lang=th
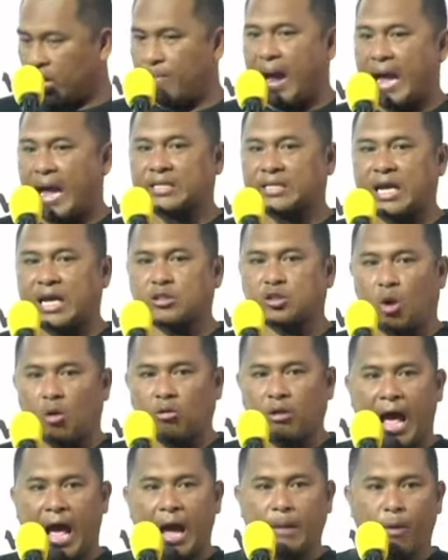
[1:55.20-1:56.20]
บ้านจันทร์สอง
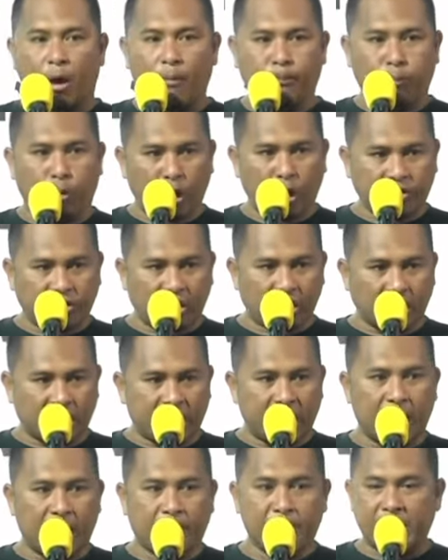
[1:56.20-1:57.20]
ล่า บอกป่วยติด
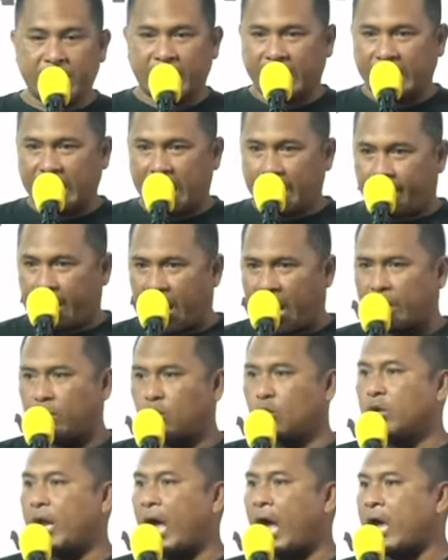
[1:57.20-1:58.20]
เตียง มีคณะแพทย์
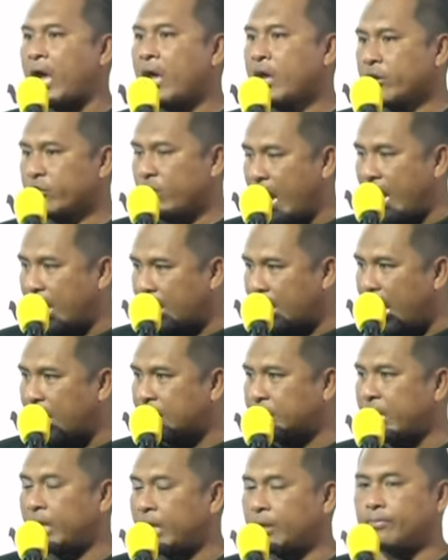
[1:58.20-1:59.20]
ดูแล อย่างใกล้
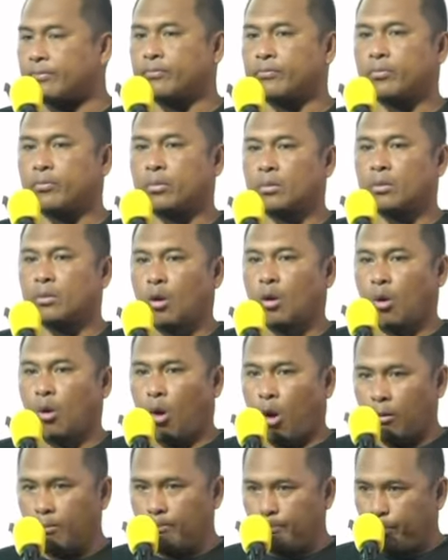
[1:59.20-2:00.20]
ชิด ค
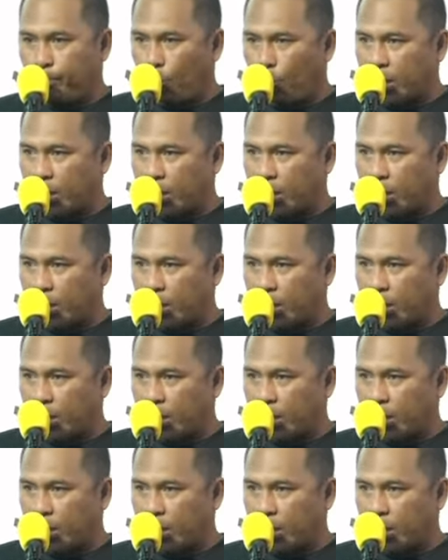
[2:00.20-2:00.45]
นป่วย